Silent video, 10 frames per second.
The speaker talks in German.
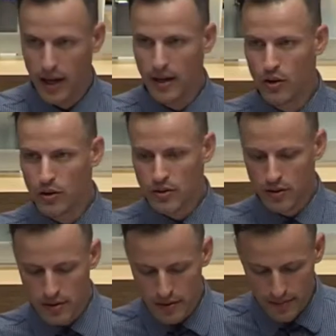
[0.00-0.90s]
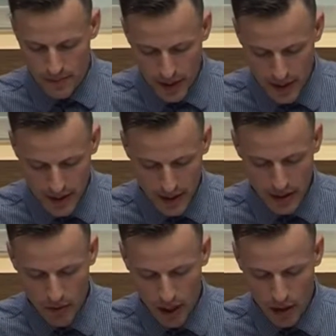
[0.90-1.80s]
Ein Luxus, der
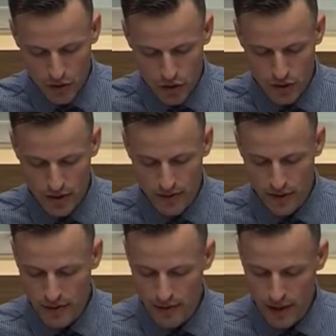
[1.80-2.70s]
sauer aufstoßen wird,